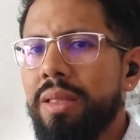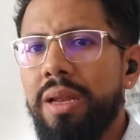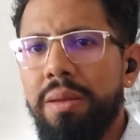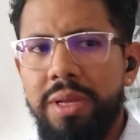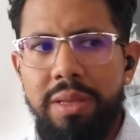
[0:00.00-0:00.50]
de
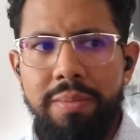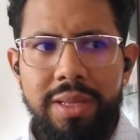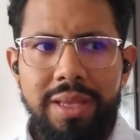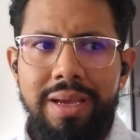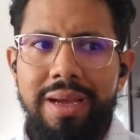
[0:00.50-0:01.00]
la
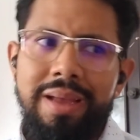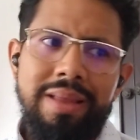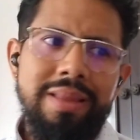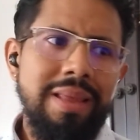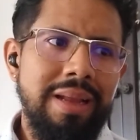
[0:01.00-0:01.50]
matemática,
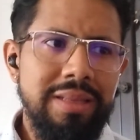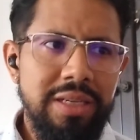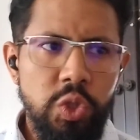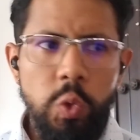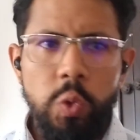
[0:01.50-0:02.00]
de la
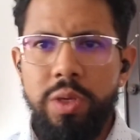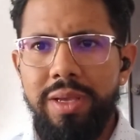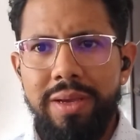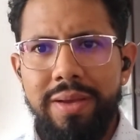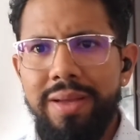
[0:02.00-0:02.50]

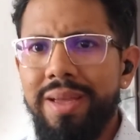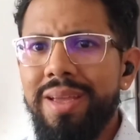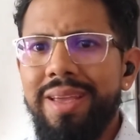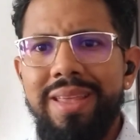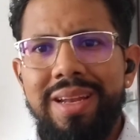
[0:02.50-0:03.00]
tecnología
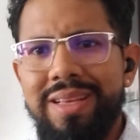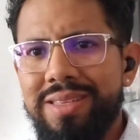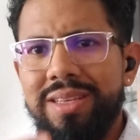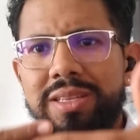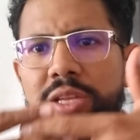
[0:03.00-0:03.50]
y de las
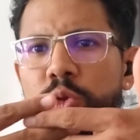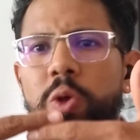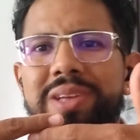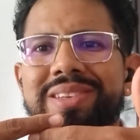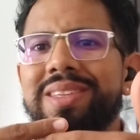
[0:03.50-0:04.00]
ciencias,
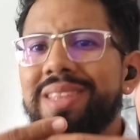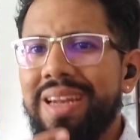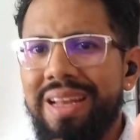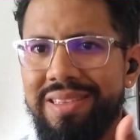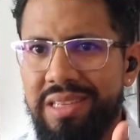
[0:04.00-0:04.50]
todas se
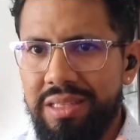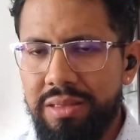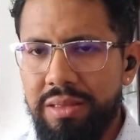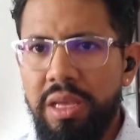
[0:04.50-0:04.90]
entrelazan,